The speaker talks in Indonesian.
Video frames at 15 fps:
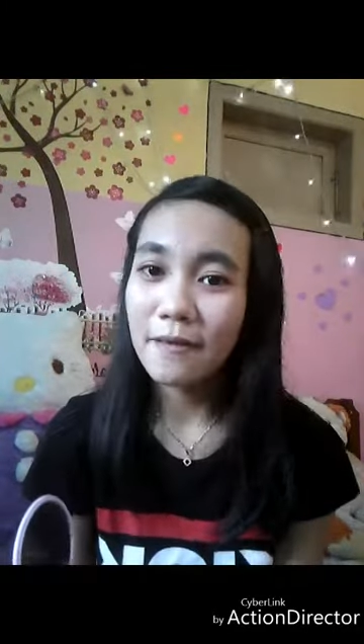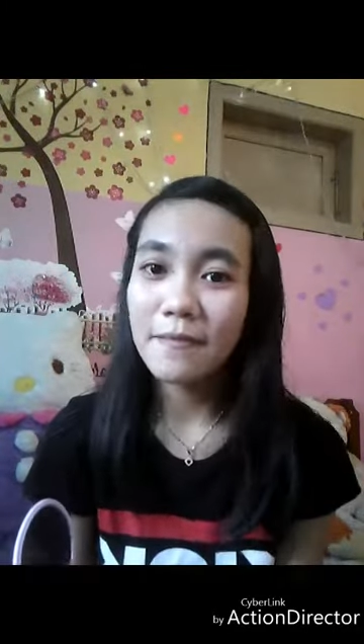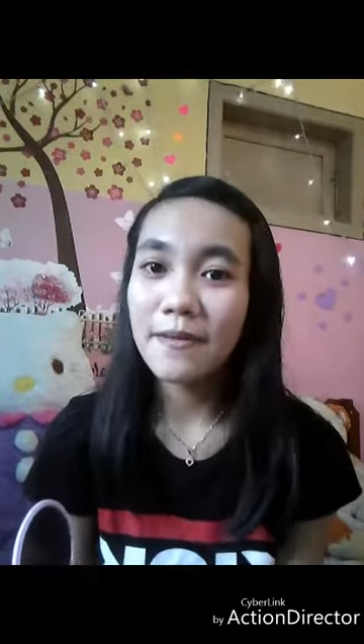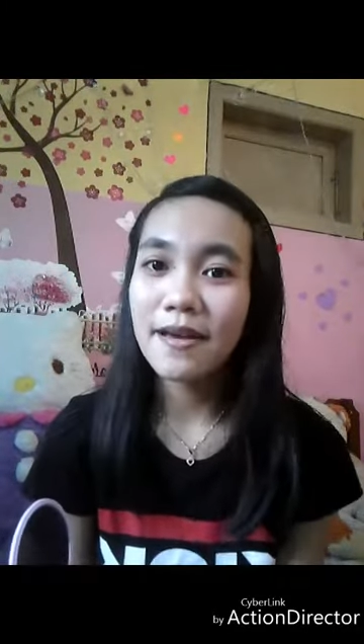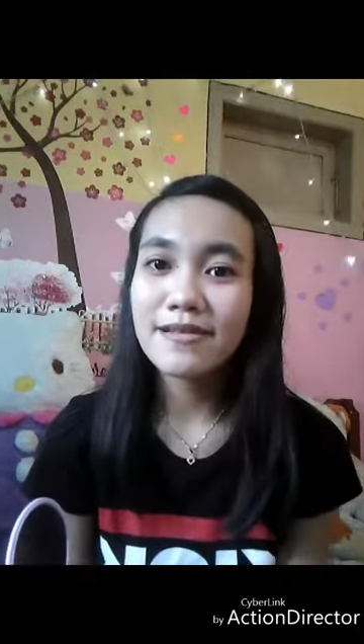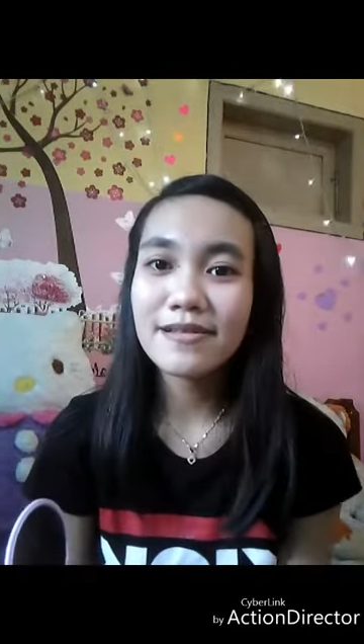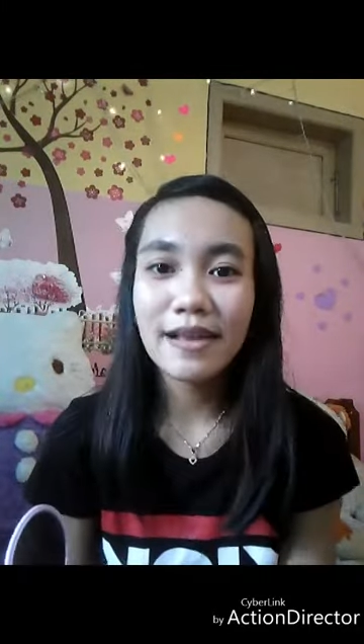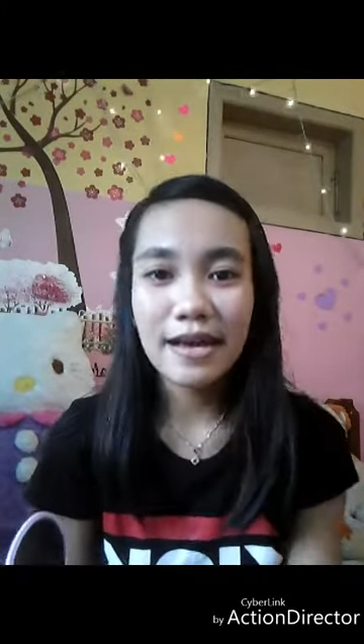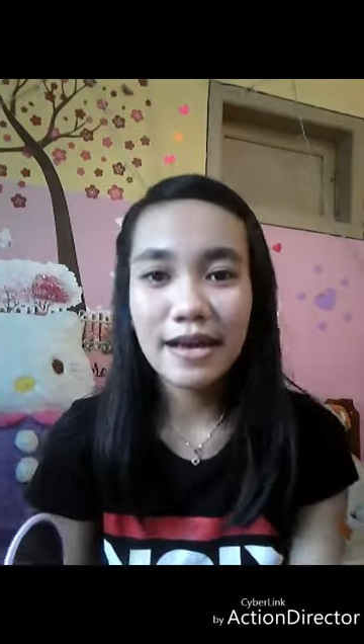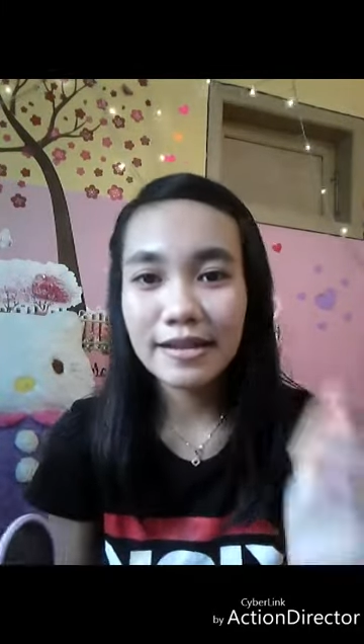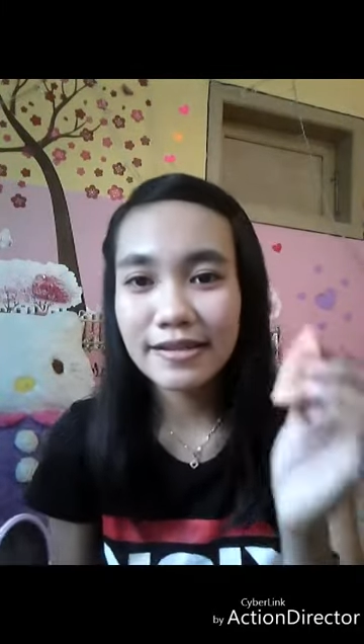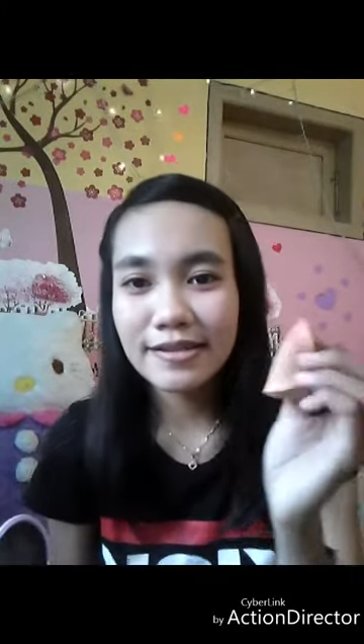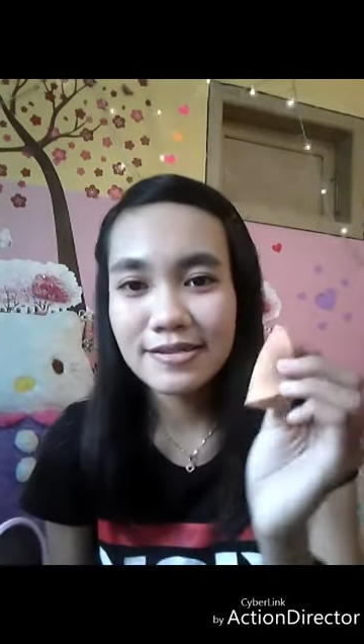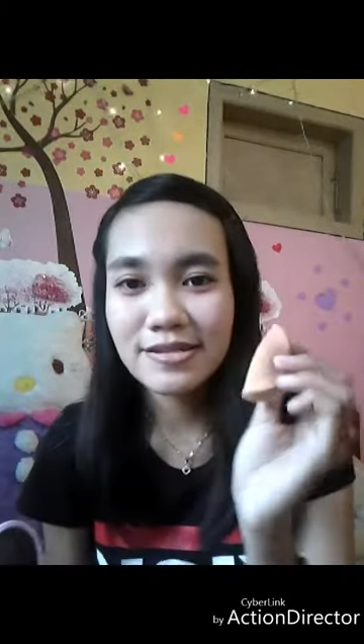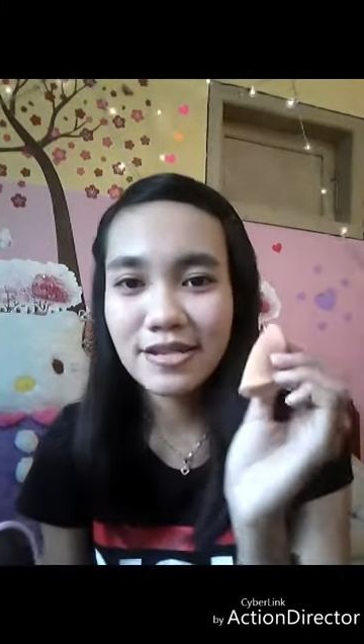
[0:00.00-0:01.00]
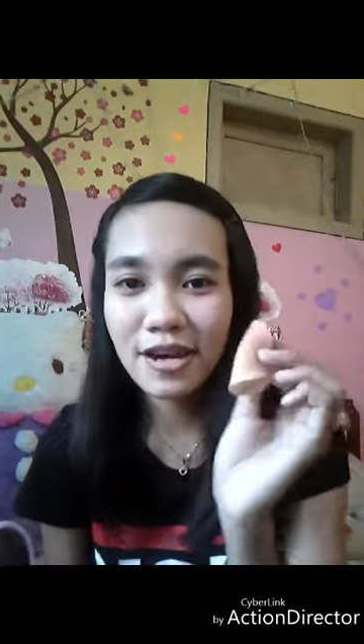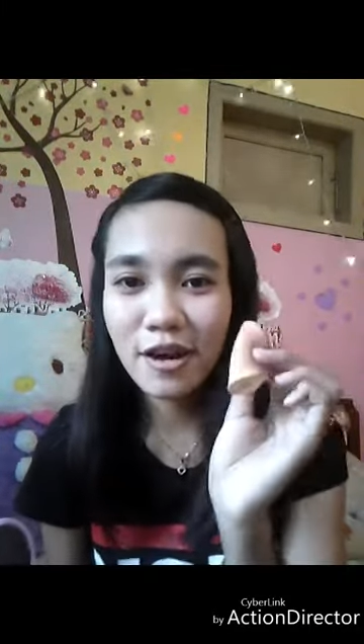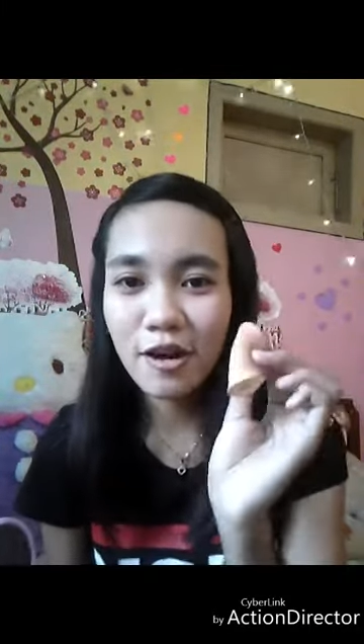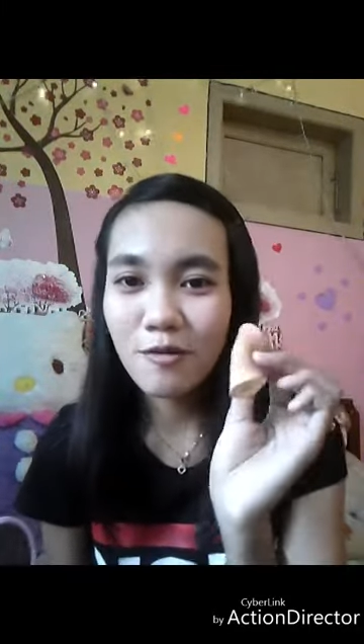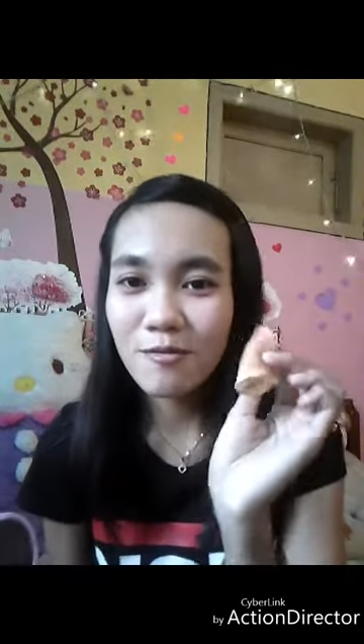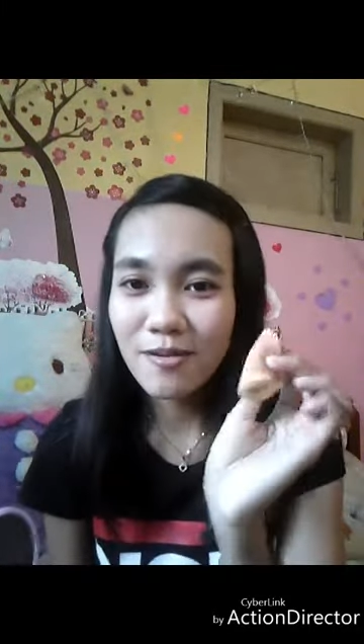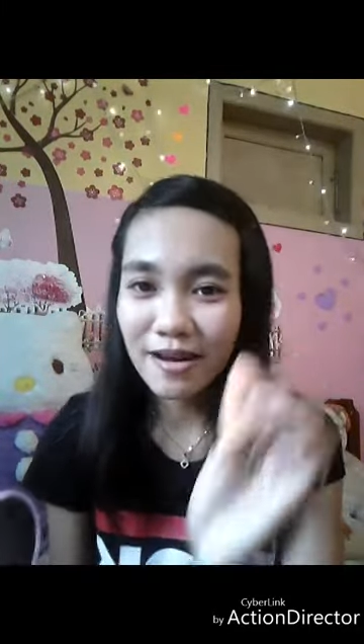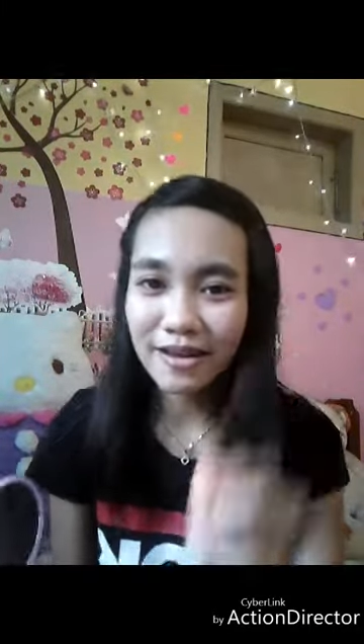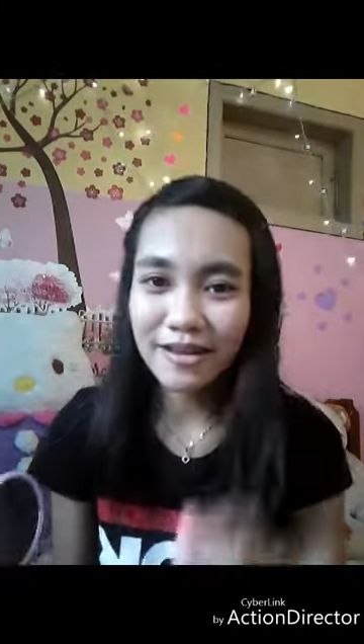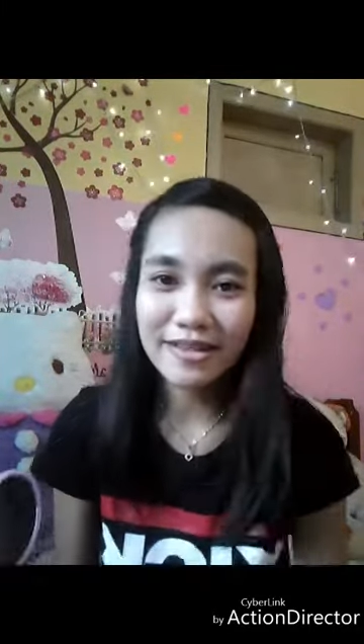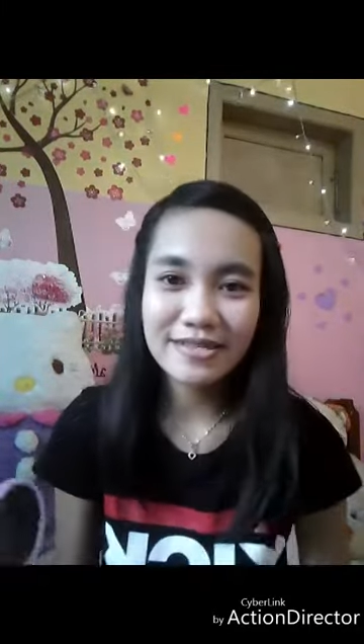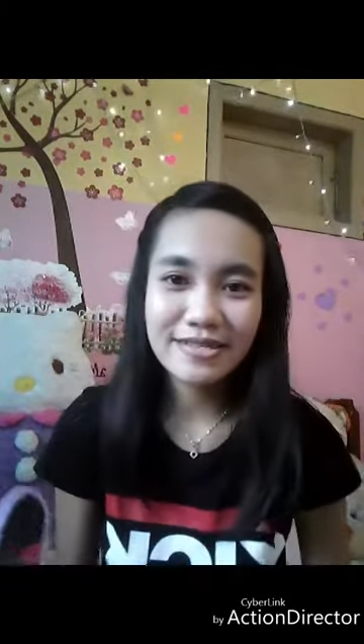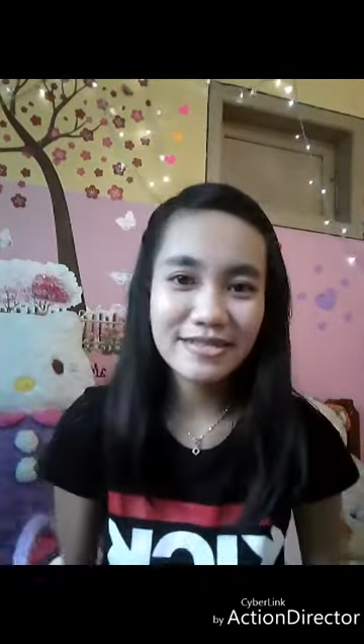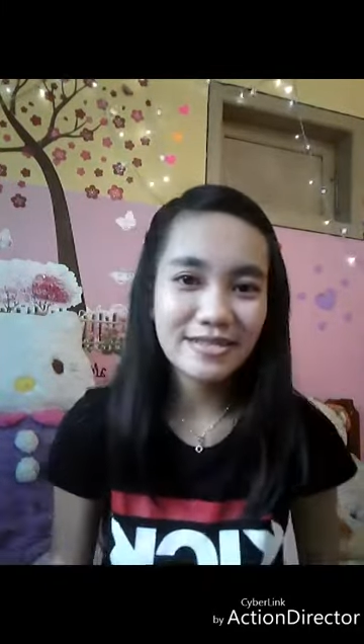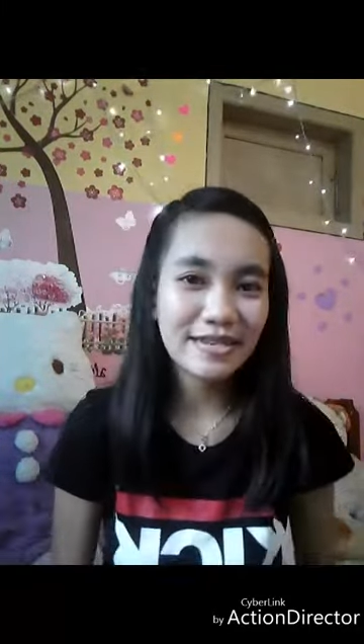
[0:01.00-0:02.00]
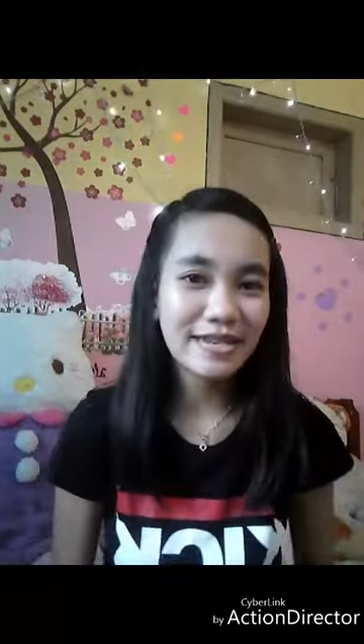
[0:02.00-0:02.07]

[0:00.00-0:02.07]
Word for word: up yang sangat terjangkau banget